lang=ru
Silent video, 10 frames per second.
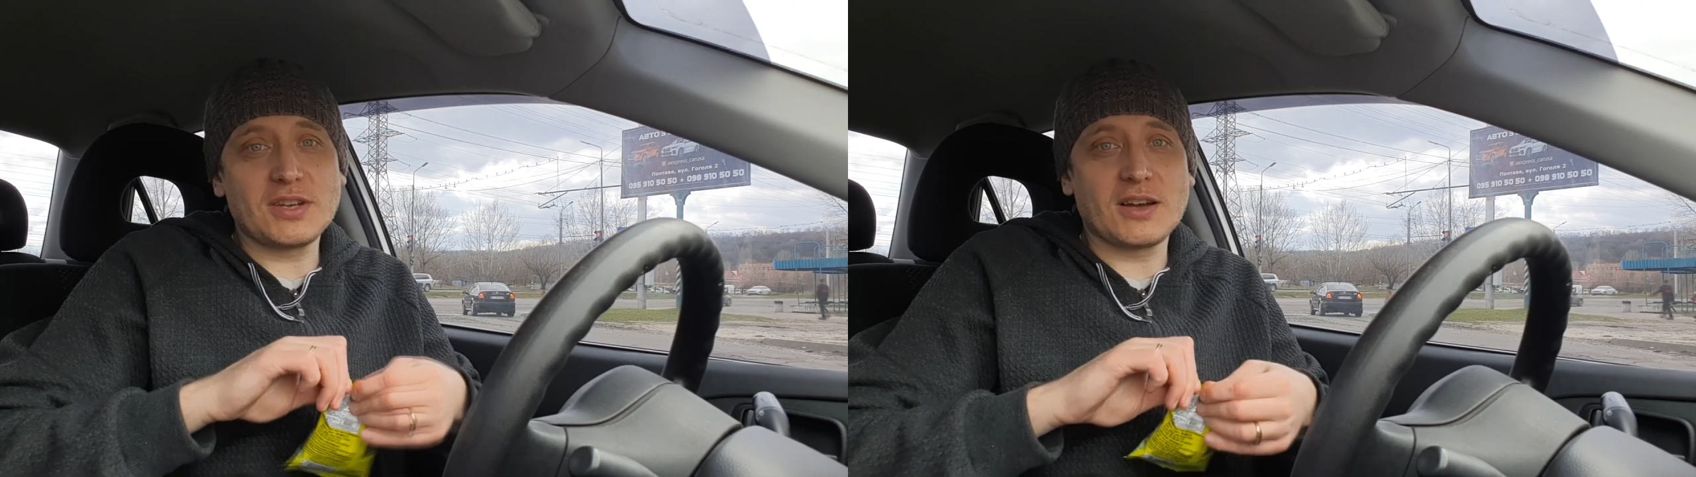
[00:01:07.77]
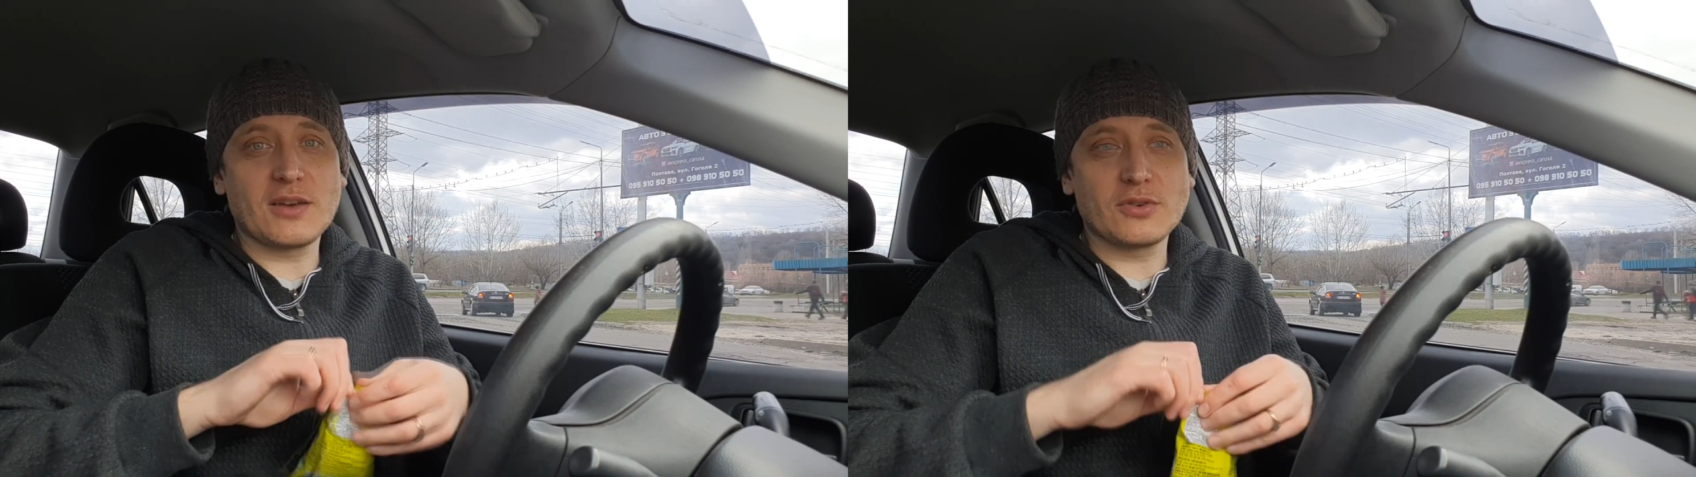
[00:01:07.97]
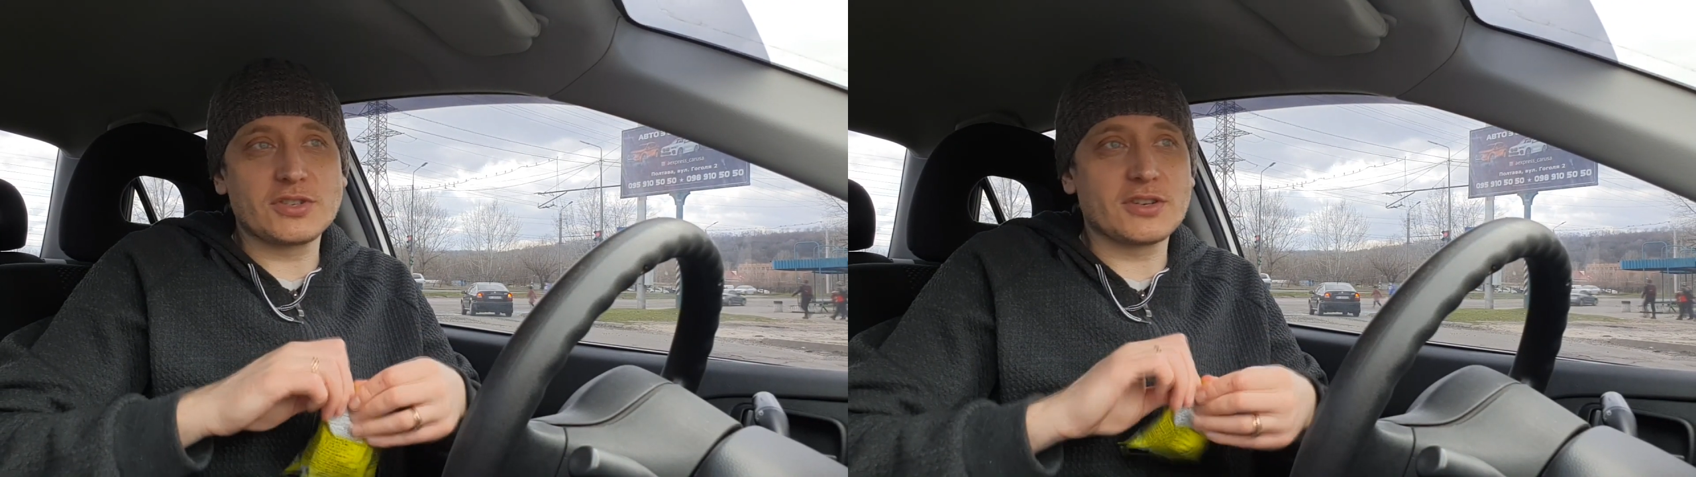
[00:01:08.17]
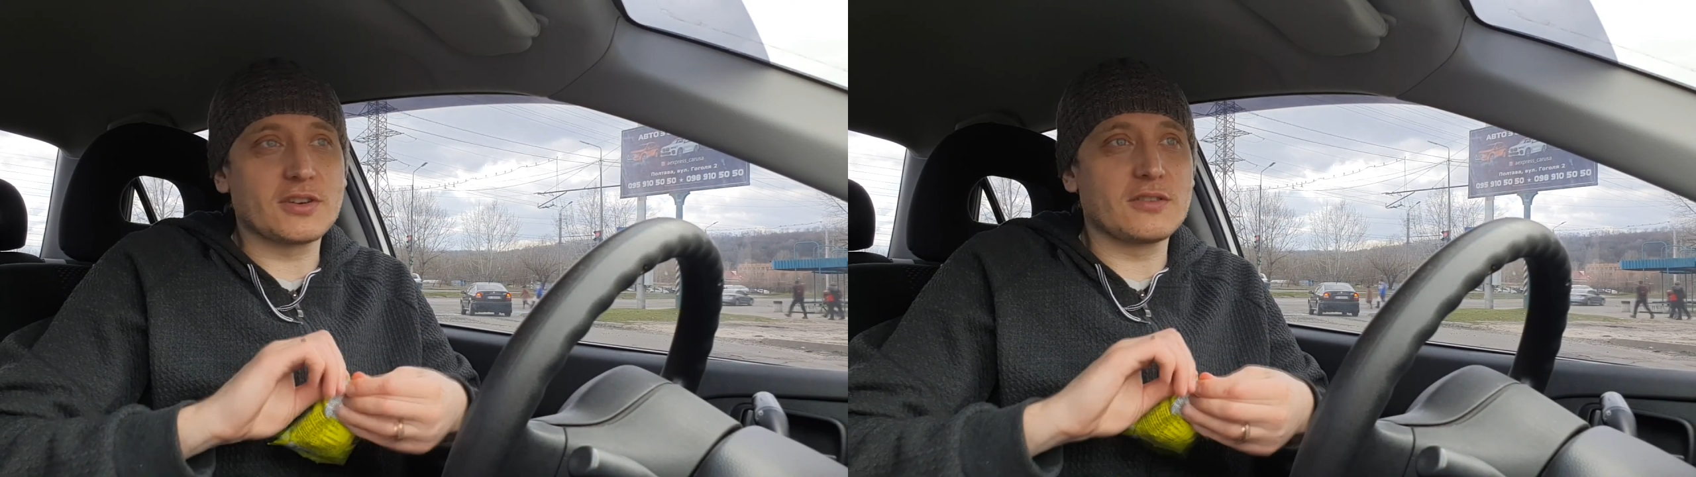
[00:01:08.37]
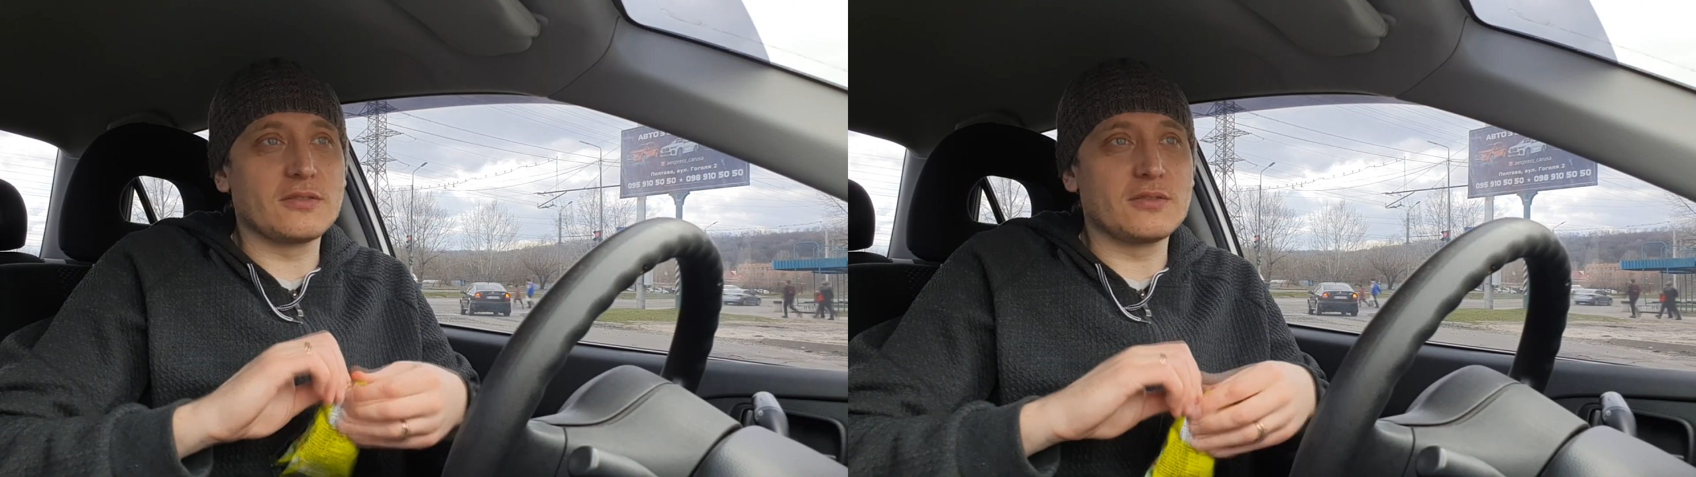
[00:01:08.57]
горошек,
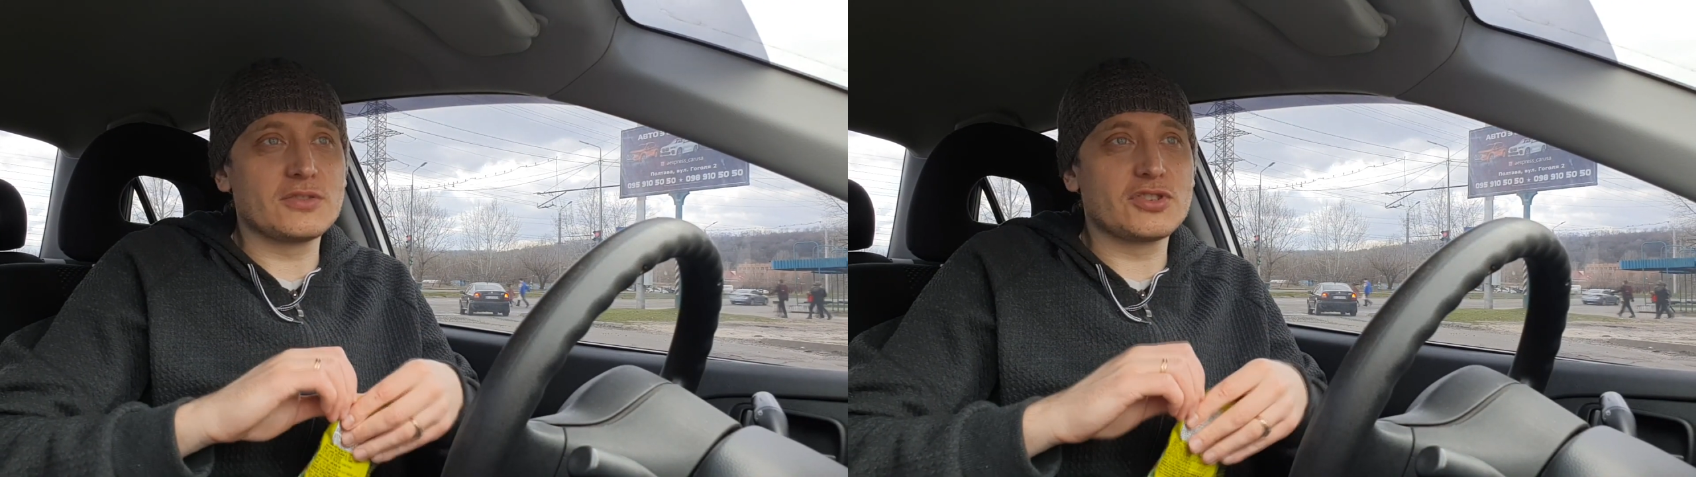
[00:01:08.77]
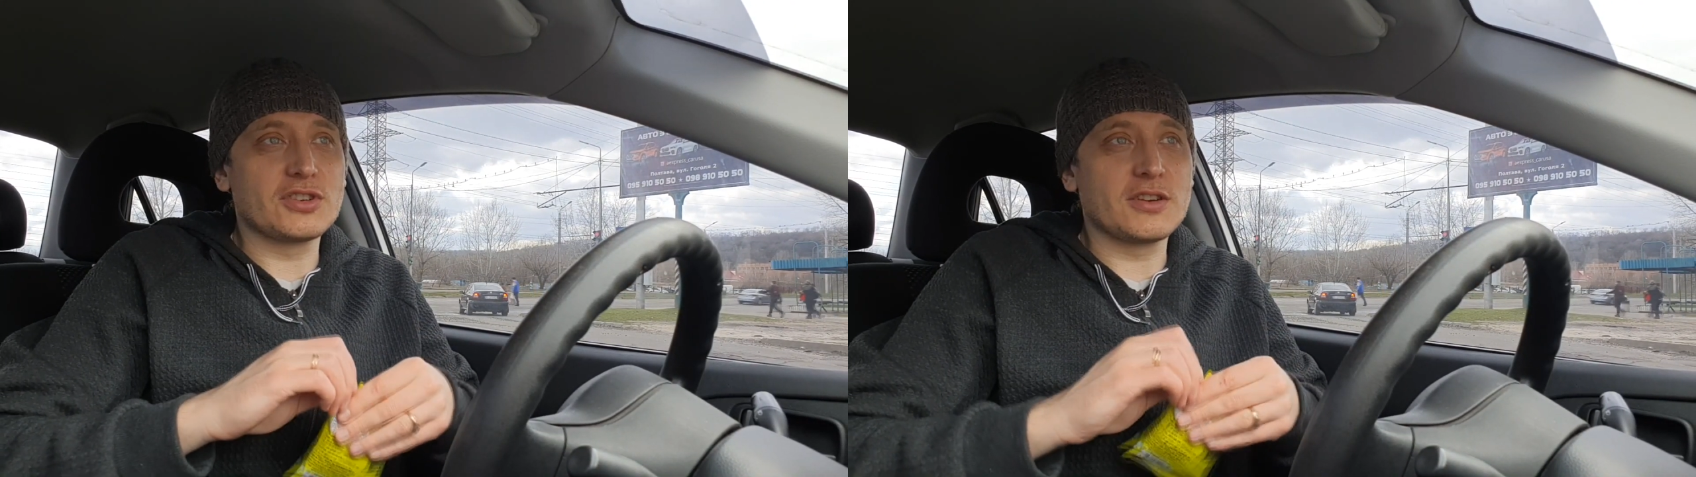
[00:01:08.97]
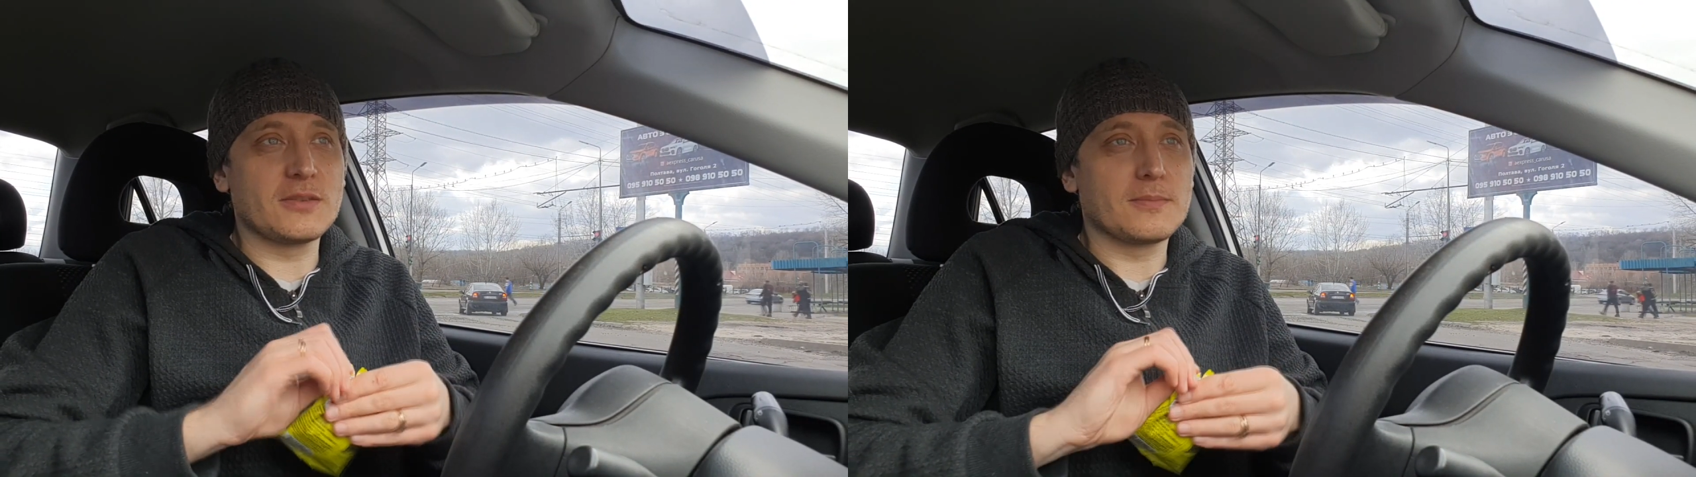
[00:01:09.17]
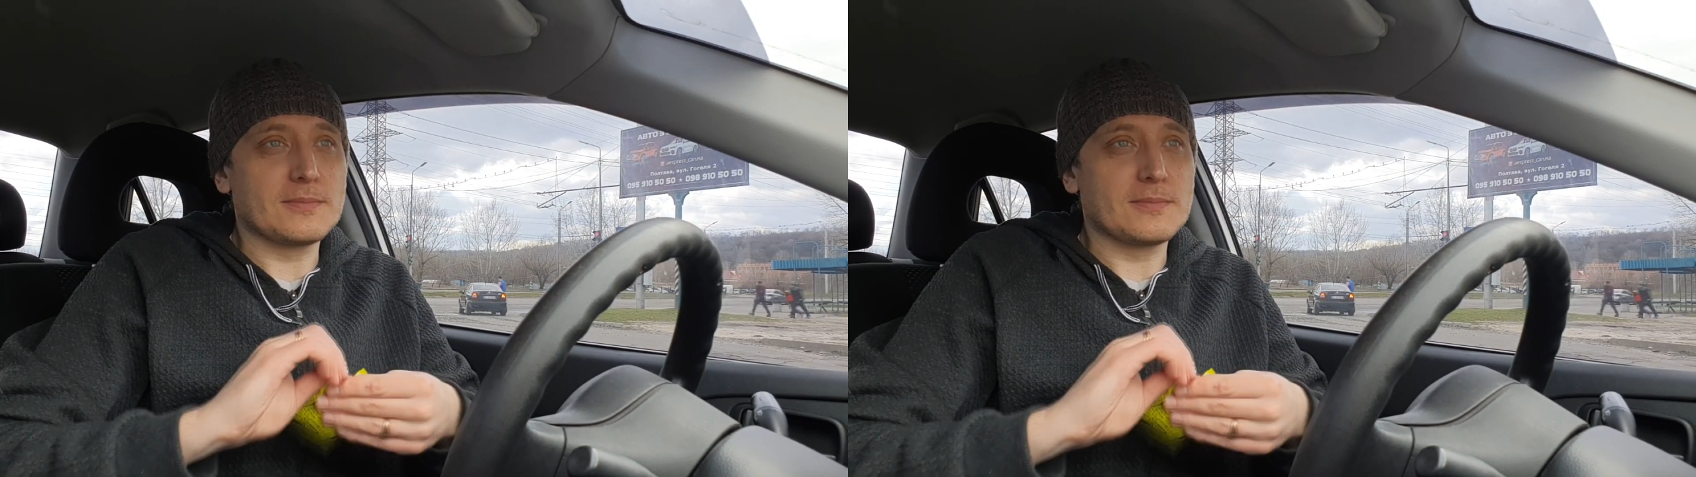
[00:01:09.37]
он же